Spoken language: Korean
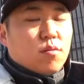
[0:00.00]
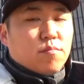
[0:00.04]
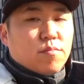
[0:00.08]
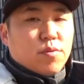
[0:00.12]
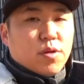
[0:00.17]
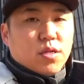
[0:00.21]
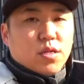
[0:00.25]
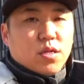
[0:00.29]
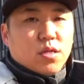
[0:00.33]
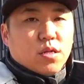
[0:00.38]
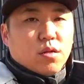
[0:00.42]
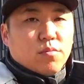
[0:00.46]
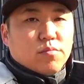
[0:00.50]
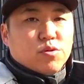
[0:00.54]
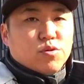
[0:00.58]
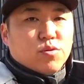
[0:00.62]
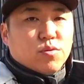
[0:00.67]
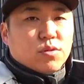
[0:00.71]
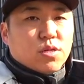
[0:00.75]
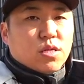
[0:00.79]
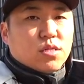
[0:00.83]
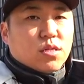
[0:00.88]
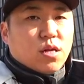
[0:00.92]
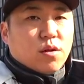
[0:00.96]
편안함을
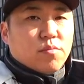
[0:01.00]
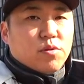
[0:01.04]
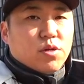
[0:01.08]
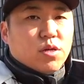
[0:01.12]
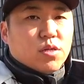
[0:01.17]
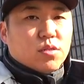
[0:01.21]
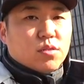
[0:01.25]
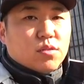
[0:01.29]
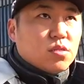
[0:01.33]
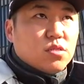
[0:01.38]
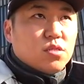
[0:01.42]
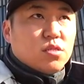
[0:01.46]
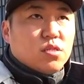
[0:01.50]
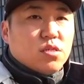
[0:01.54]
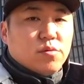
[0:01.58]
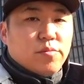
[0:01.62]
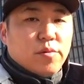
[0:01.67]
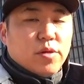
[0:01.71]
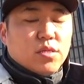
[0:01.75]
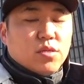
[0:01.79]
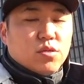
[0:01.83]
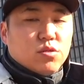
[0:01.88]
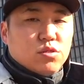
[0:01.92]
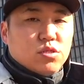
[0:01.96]
원한다면
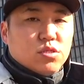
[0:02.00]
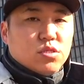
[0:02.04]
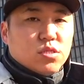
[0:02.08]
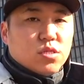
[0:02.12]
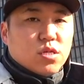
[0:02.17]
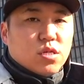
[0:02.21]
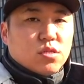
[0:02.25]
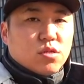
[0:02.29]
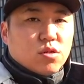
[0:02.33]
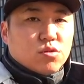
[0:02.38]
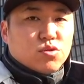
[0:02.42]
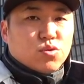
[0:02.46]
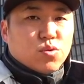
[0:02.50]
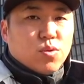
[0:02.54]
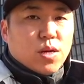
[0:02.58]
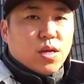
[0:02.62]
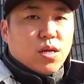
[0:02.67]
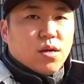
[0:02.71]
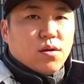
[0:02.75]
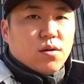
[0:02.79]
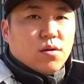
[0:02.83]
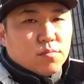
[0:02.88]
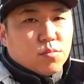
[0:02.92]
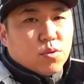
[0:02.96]
집에서 쉬는 게 더
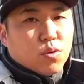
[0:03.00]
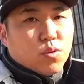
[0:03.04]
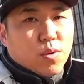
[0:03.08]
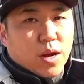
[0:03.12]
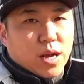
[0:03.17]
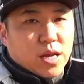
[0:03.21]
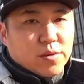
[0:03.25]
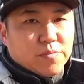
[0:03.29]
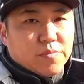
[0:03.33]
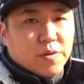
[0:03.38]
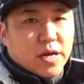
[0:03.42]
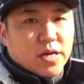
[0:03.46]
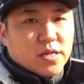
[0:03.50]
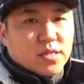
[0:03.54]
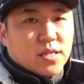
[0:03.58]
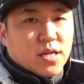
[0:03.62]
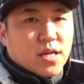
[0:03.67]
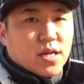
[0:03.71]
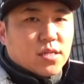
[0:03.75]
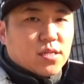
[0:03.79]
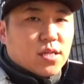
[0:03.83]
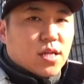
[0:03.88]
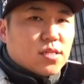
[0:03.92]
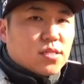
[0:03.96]
좋아요. 뭐 와이파이
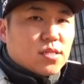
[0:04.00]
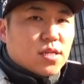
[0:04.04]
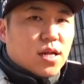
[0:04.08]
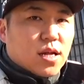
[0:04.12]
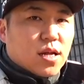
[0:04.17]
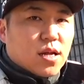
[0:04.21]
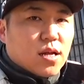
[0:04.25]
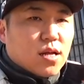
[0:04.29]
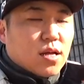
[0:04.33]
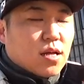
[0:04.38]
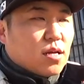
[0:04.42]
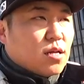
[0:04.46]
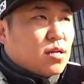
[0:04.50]
돼야 된다.